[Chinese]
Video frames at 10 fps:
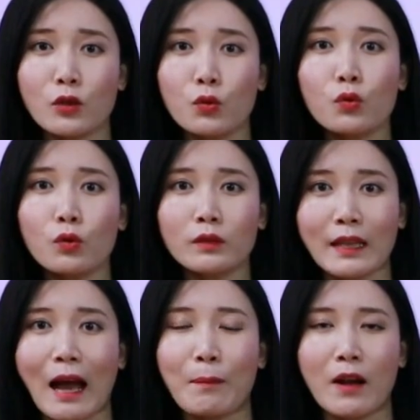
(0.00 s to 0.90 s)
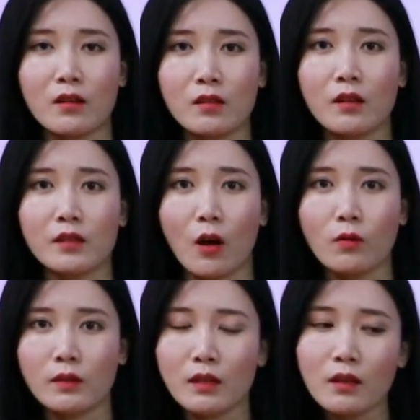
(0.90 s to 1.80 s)
始注重打扮、社交，
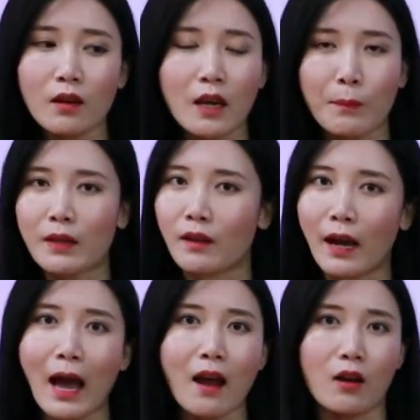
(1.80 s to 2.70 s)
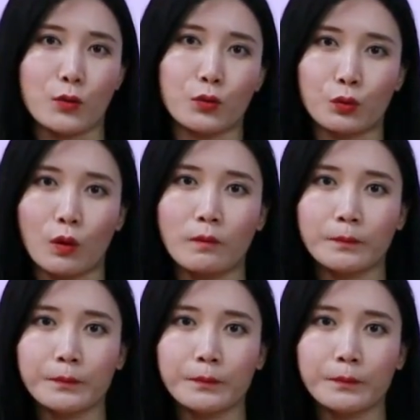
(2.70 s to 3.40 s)
性格也变得开朗了许多。